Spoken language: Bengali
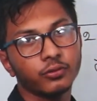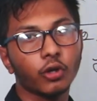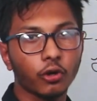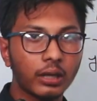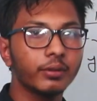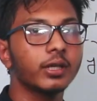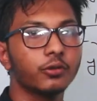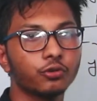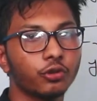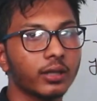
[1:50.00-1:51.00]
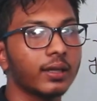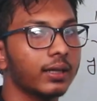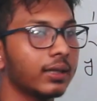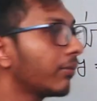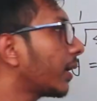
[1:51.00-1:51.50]
তখন আমি সেই সূত্রটা
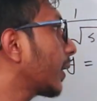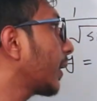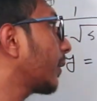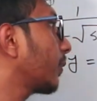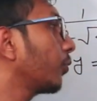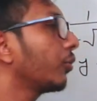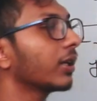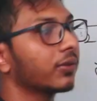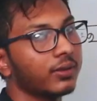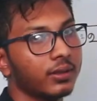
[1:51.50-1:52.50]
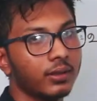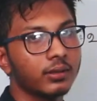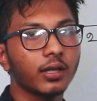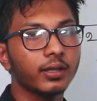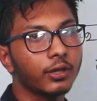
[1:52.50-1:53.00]
জানি বাট এখানে আছে রুট এক্স
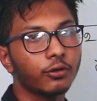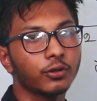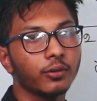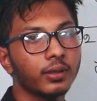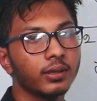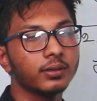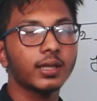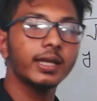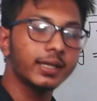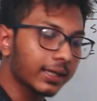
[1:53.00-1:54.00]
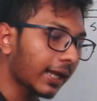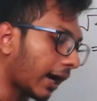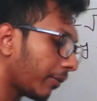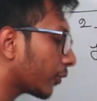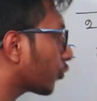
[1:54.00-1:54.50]
তাহলে কী করতে হবে তাহলে এটাকে
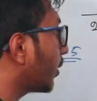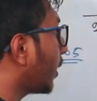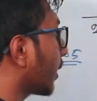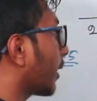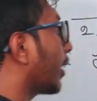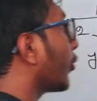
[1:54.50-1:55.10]
আবার তুমি এটাকে কী